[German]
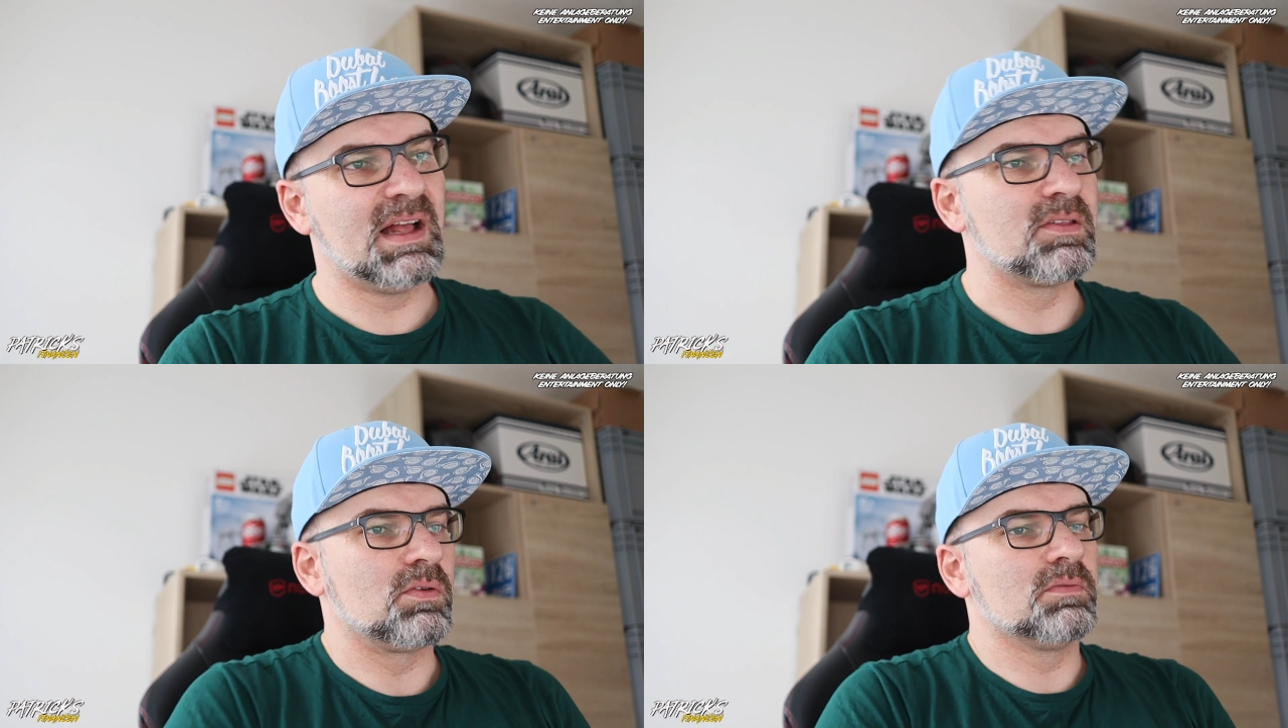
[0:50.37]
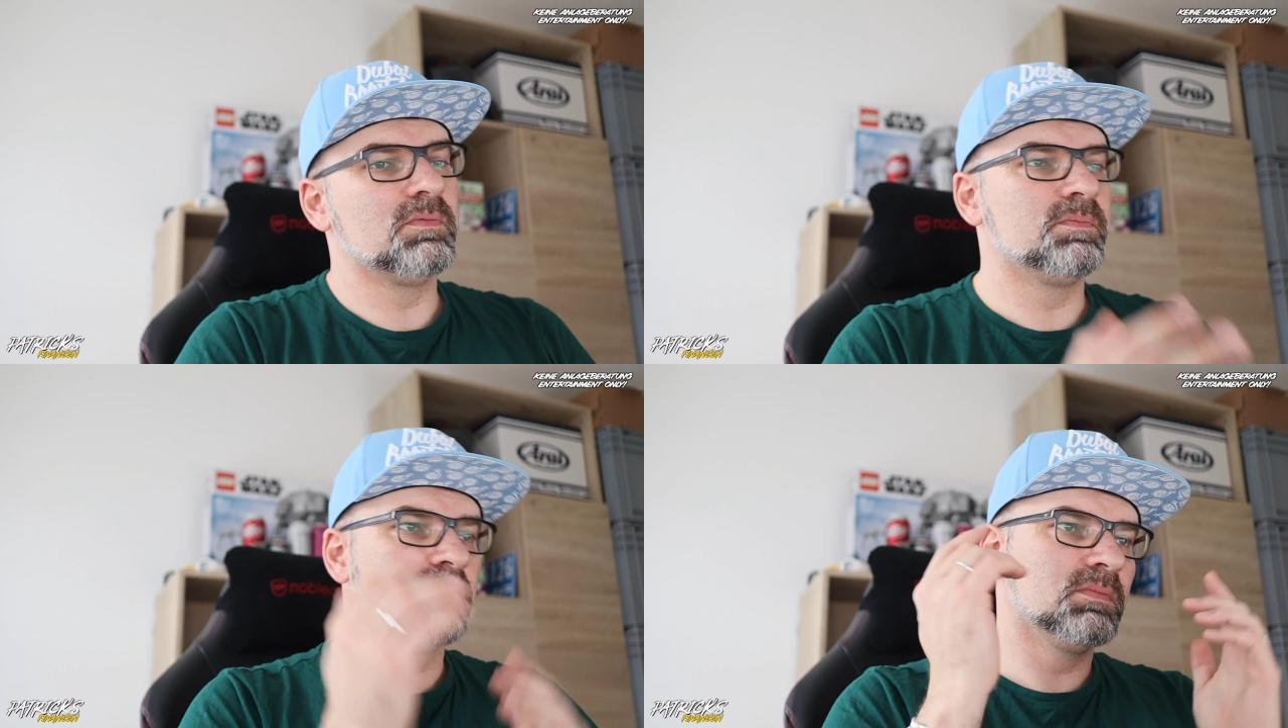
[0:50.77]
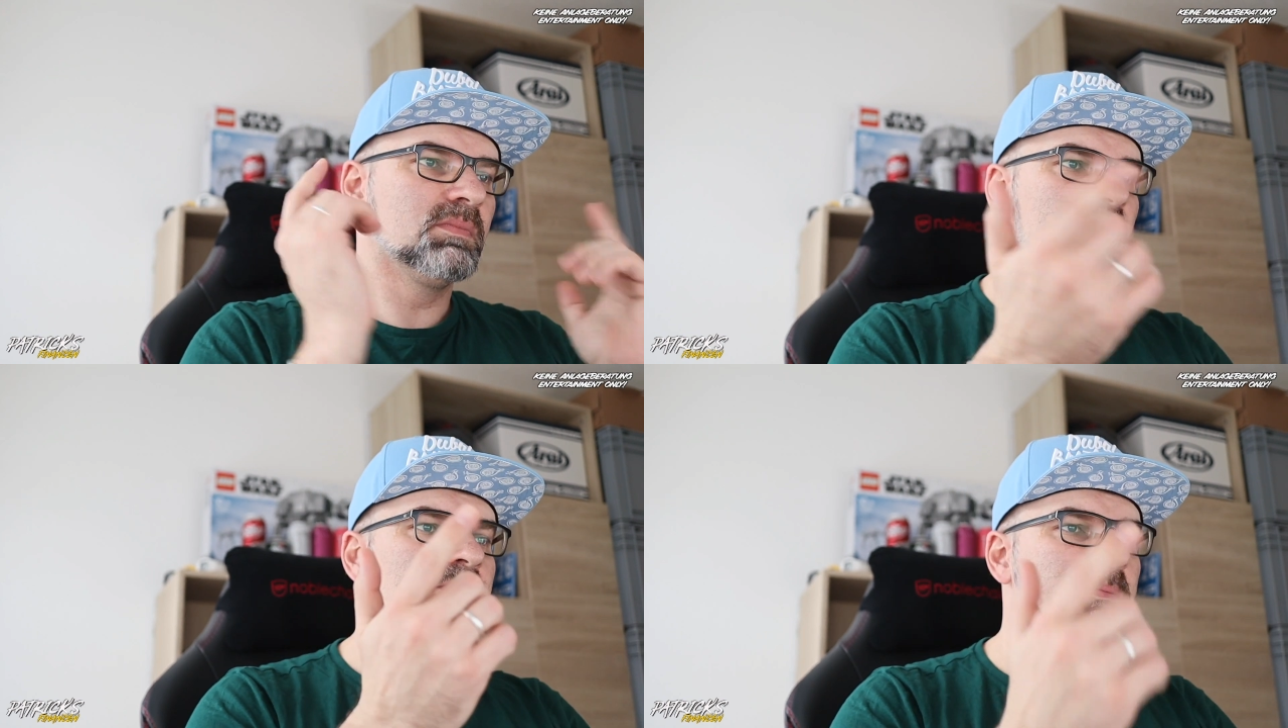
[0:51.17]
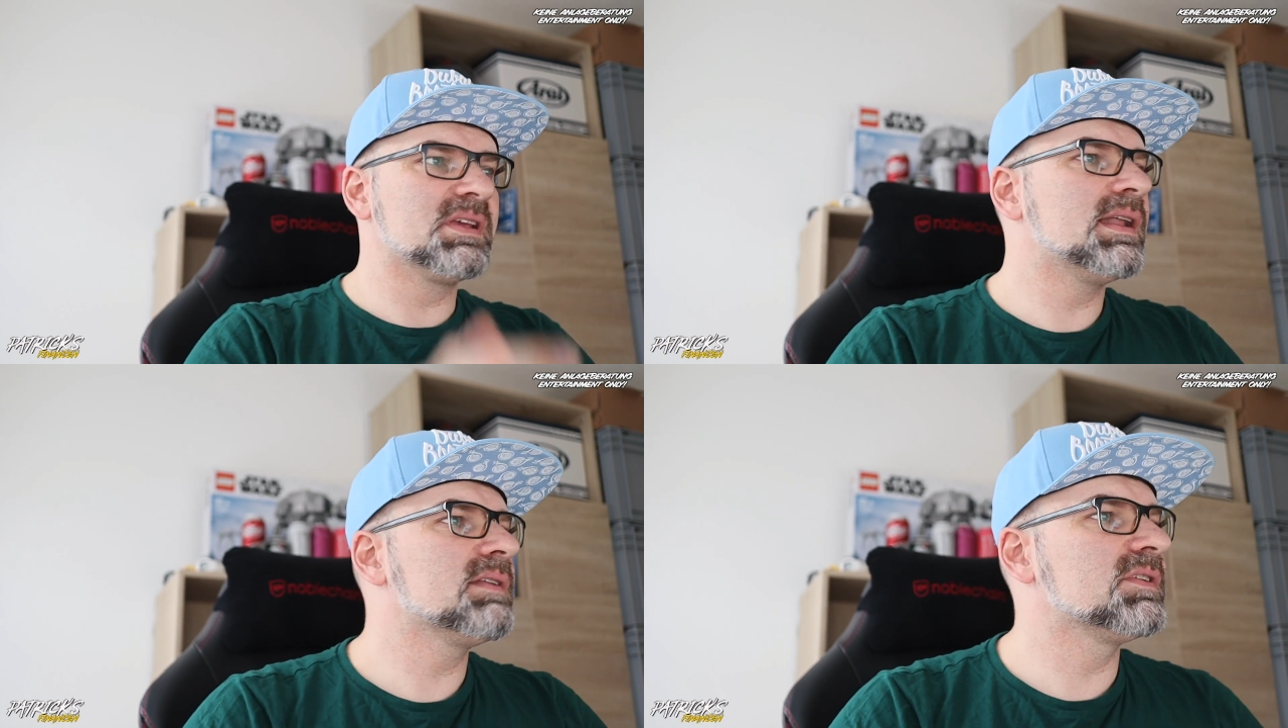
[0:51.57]
Also, ich mache
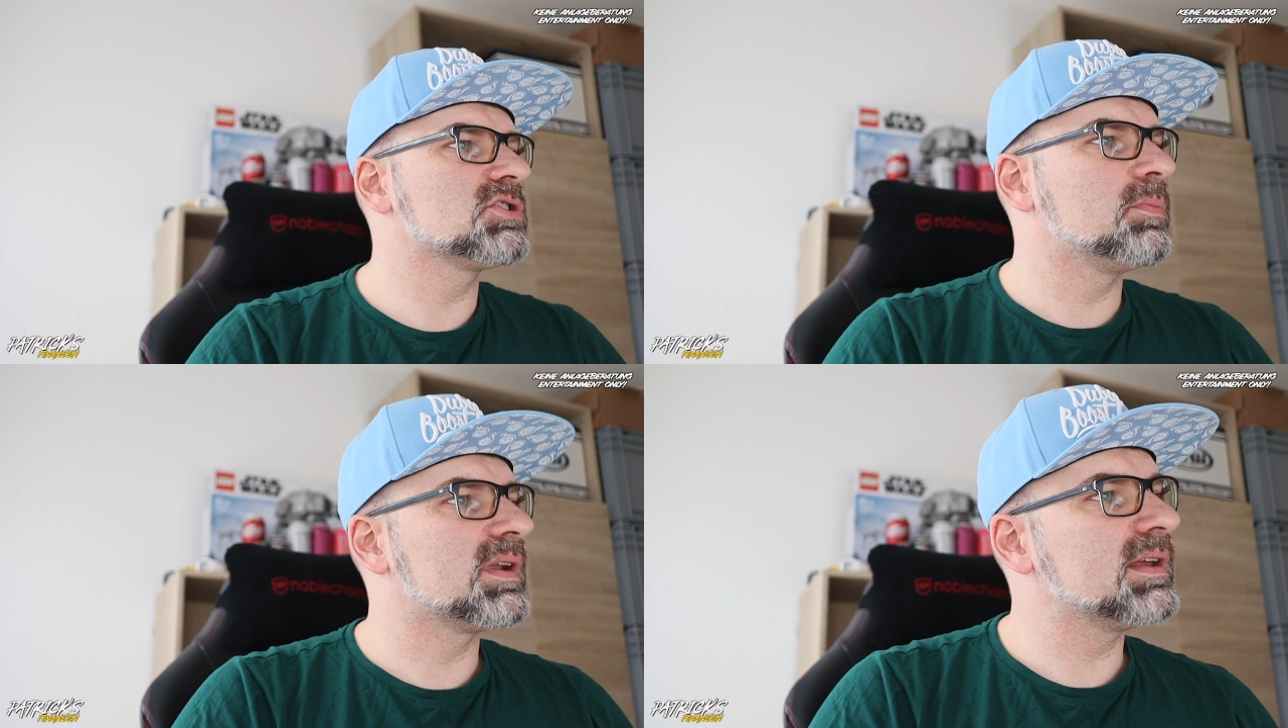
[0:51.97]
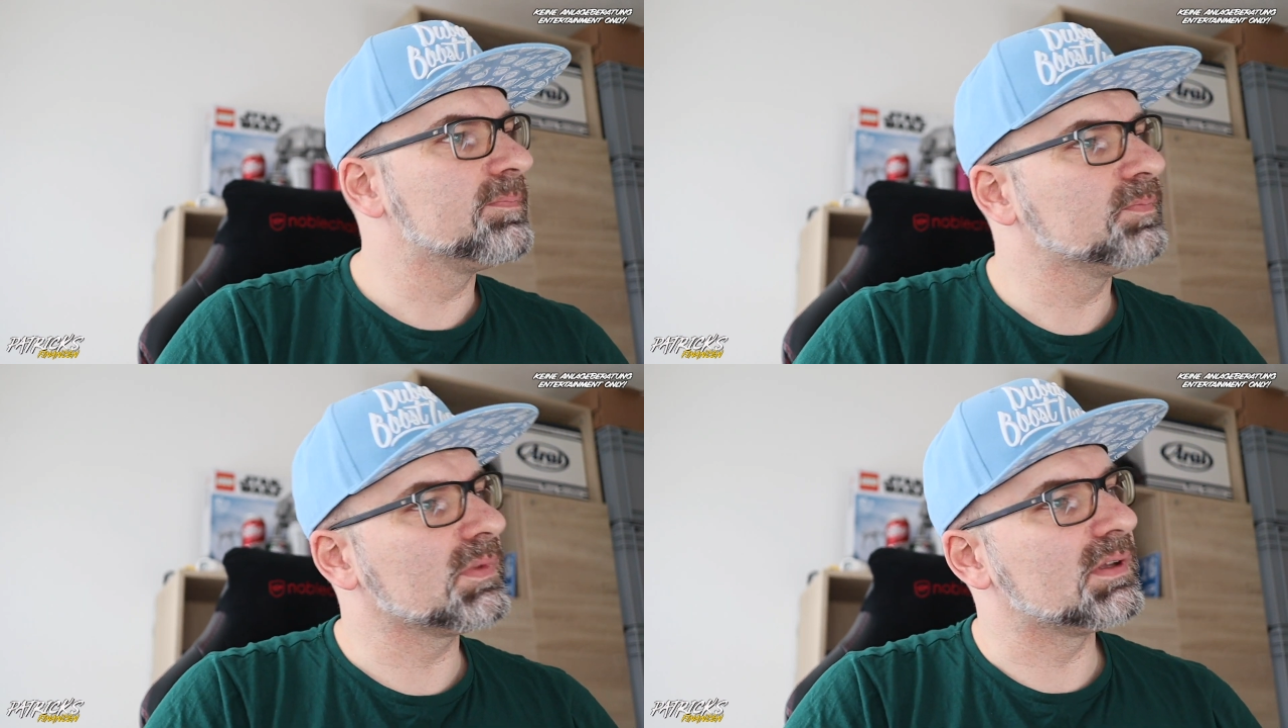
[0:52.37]
mich klein, wir schauen mal rein.